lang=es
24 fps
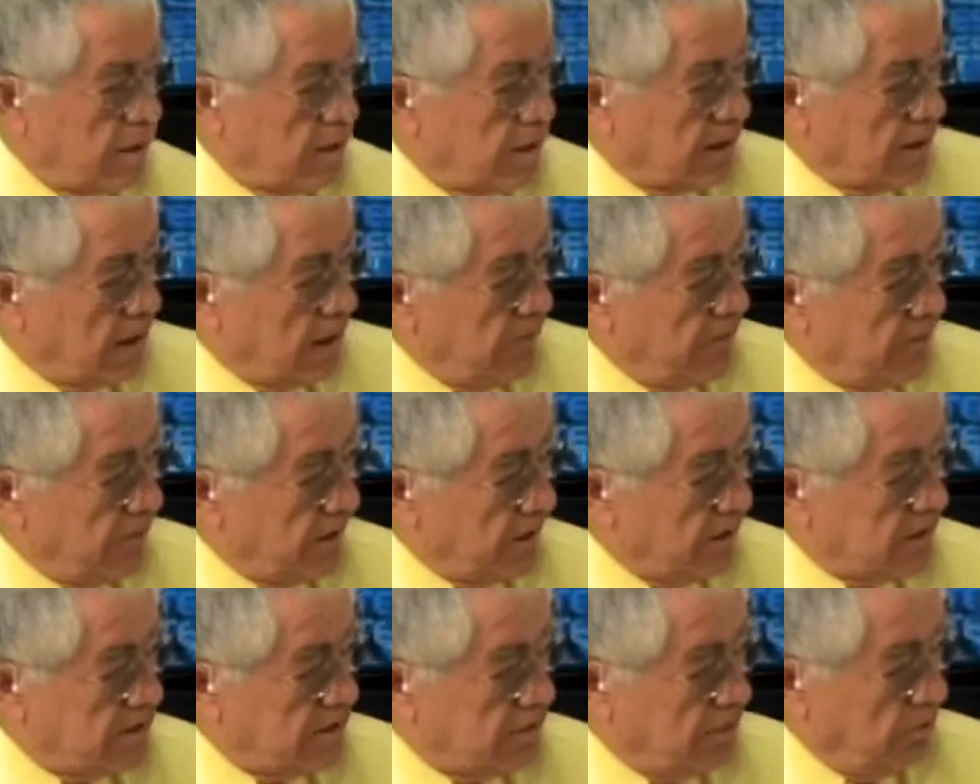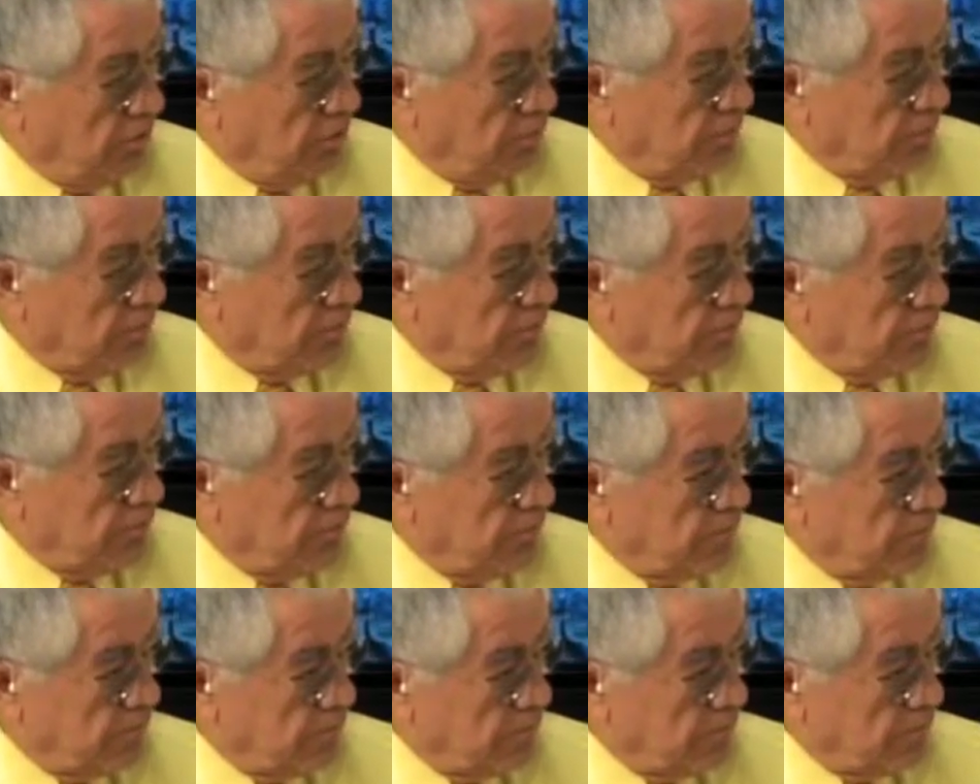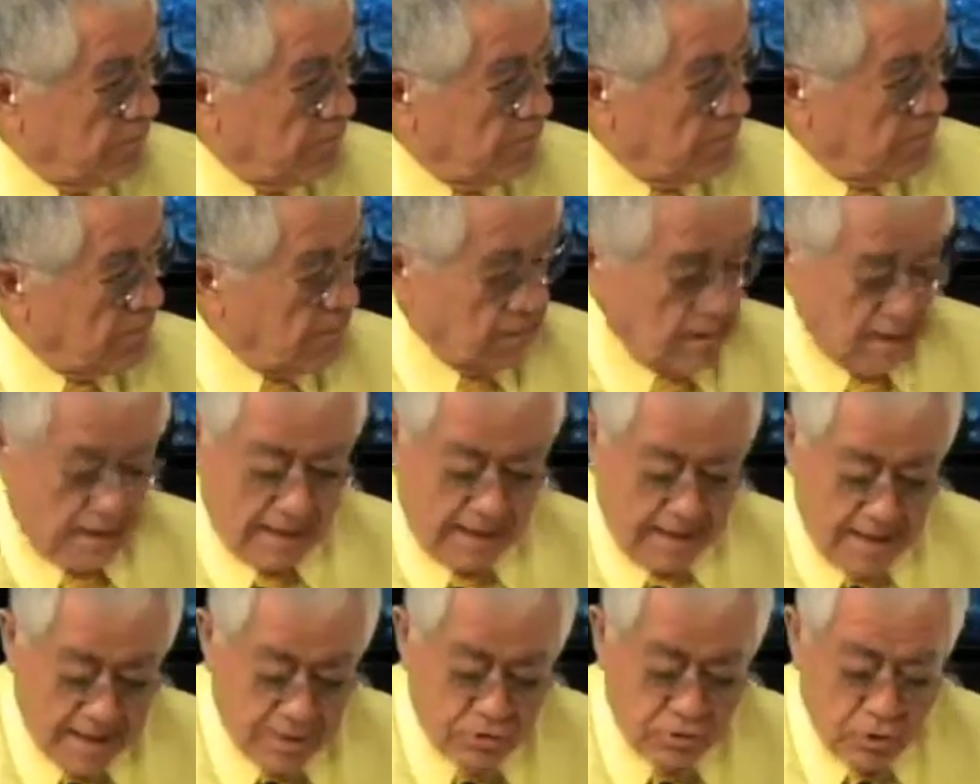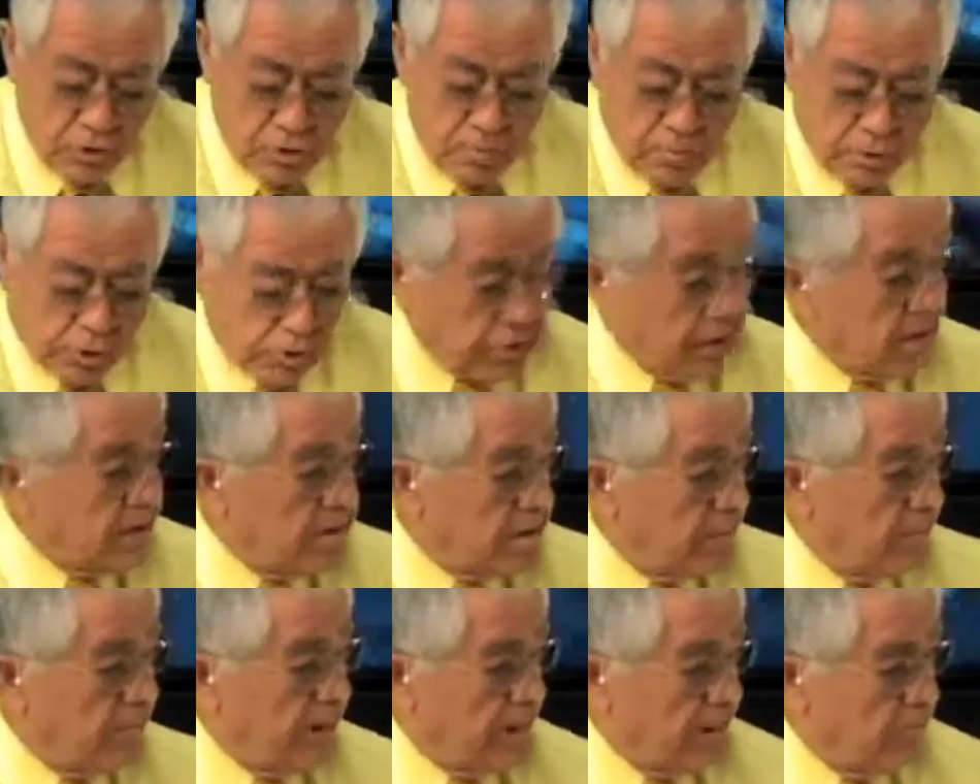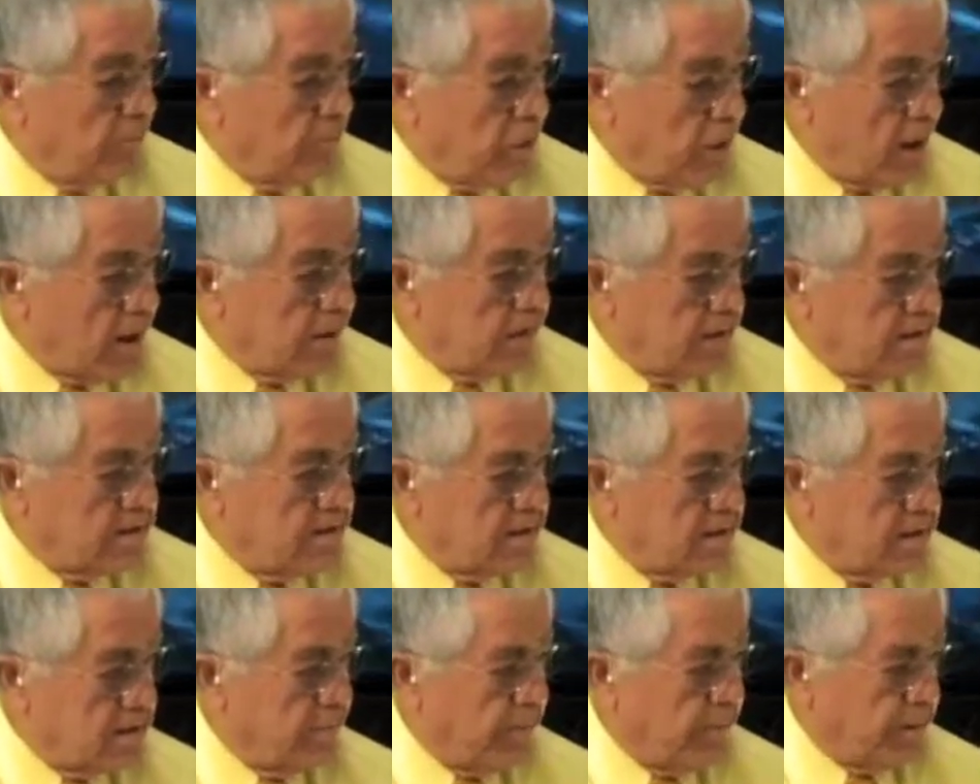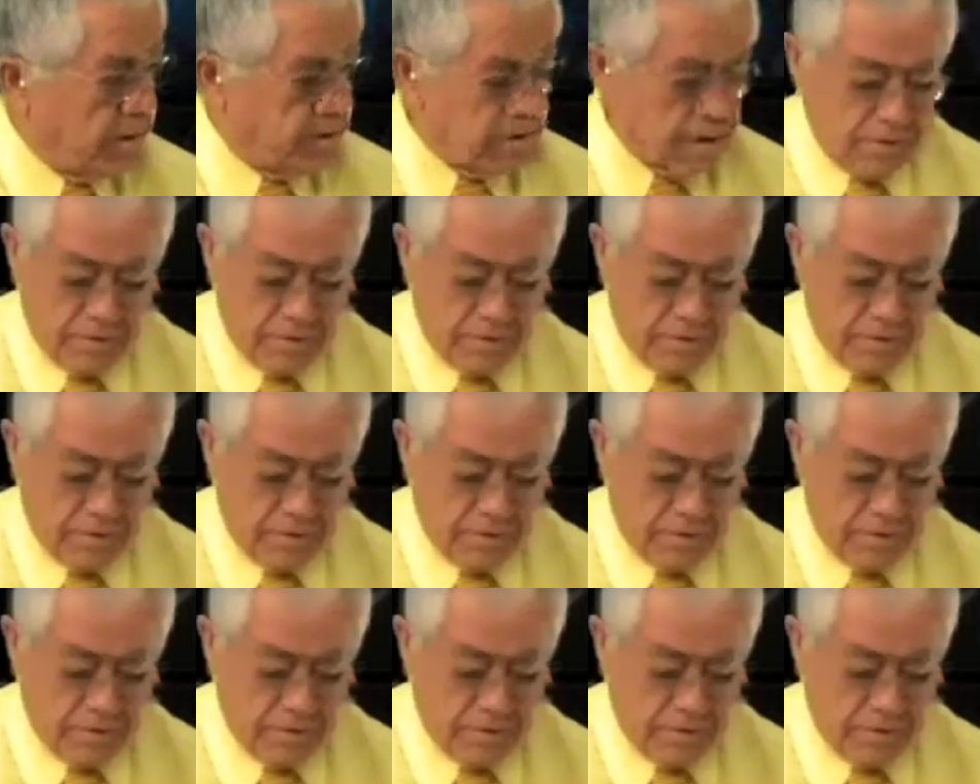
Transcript: de calificación. Sí. Eso es lo importante para Monarcas este partido.